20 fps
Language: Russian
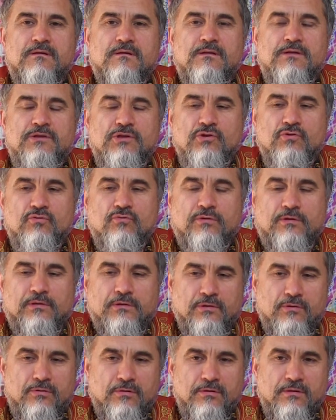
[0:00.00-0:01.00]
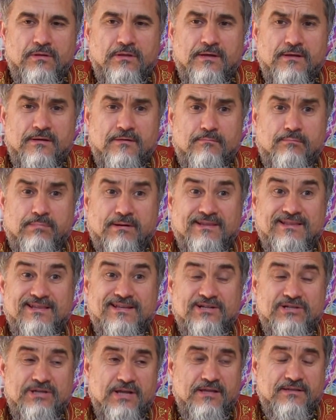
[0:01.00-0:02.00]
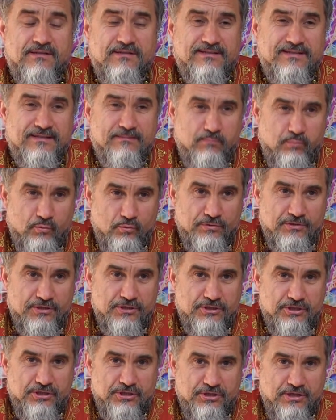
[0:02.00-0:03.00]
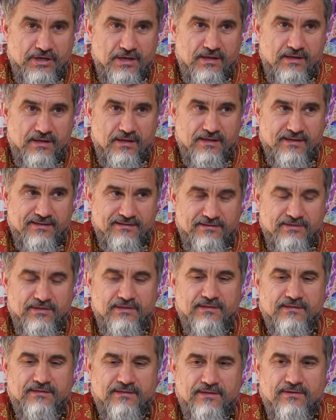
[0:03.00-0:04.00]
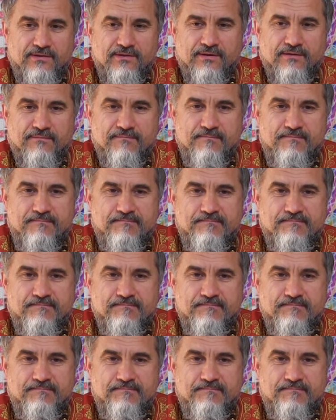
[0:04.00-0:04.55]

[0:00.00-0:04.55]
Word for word: неуклонно продолжать этот путь очищения день ото дня.